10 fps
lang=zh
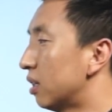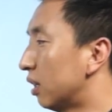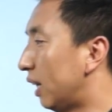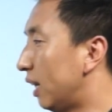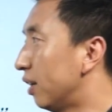
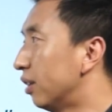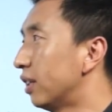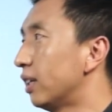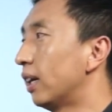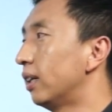这个大家了
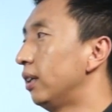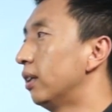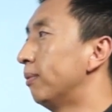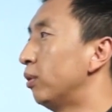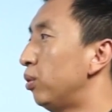解一下可以。
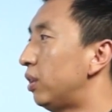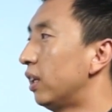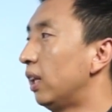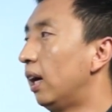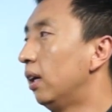那么具
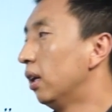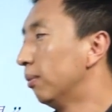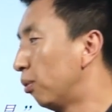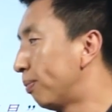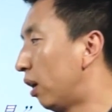体的
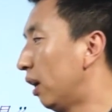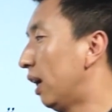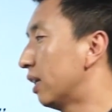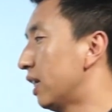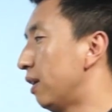目标
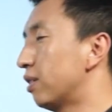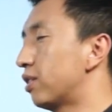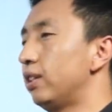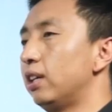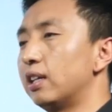啦、战略
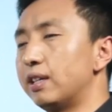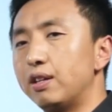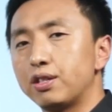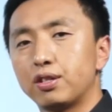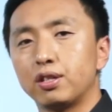制定了、战
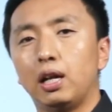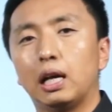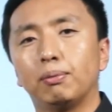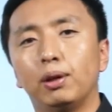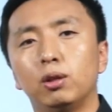略实施
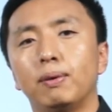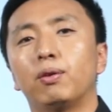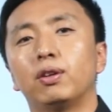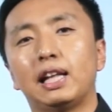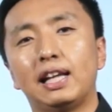呢，我们后
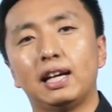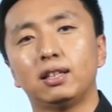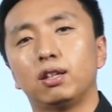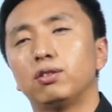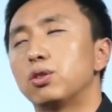面会给大
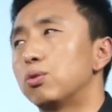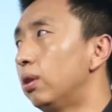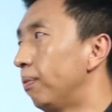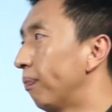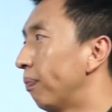家详细说。